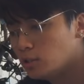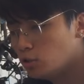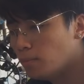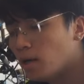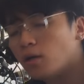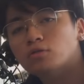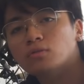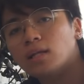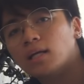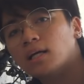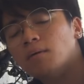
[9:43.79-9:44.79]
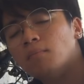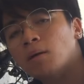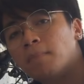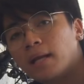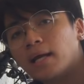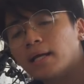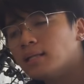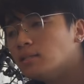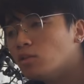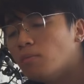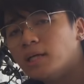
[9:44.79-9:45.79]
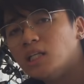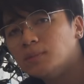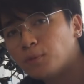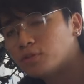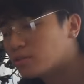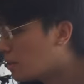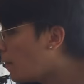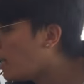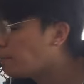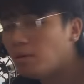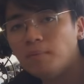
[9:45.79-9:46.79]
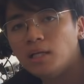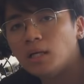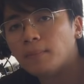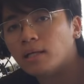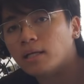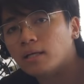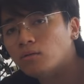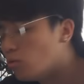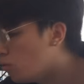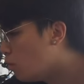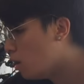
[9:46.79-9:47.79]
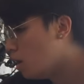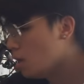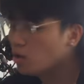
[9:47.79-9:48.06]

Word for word: Yung mga gusto talagang magbaragan. Kasi kung mag-sports ka, bakit bibili ka pa ng ganito kung